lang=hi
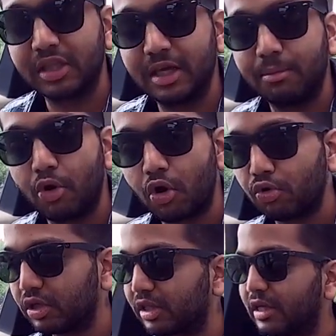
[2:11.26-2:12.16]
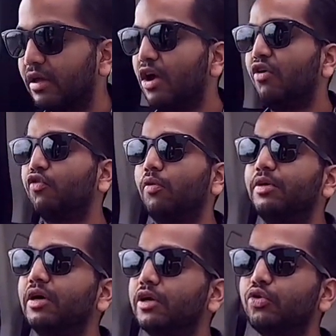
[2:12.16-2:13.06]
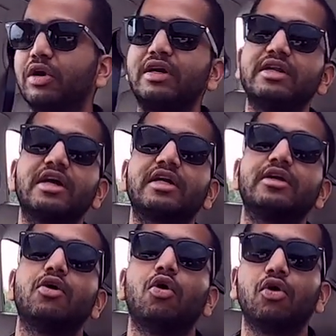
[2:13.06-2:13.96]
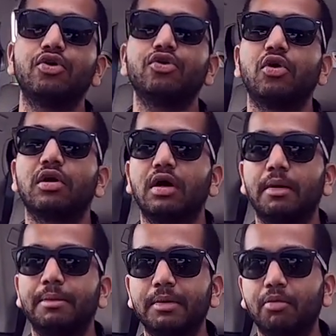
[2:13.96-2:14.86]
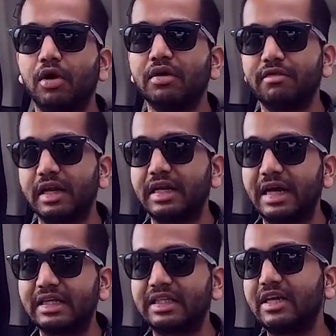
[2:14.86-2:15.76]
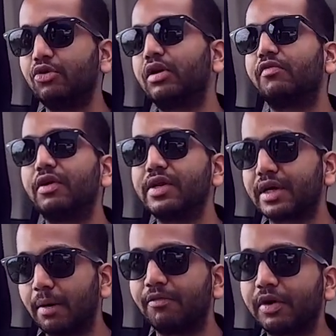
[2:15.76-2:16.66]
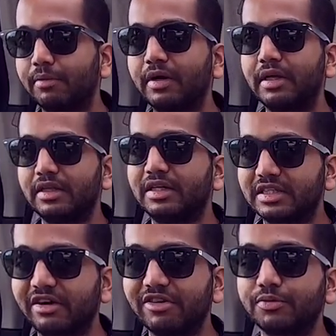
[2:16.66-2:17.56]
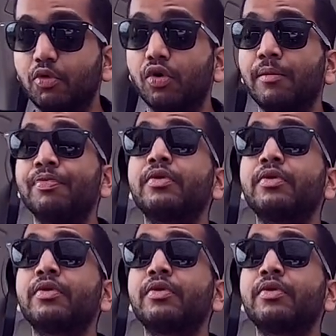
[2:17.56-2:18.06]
जाते हैं ब्लॉक हो जाते हैं फ्रॉम हियर यू कैन डायरेक्ट इट ऑन योर अपर बॉडी वेरी नाइसली एंड यू कैन फील कंफर्टेबल इन द डिस्कवरी स्पोर्ट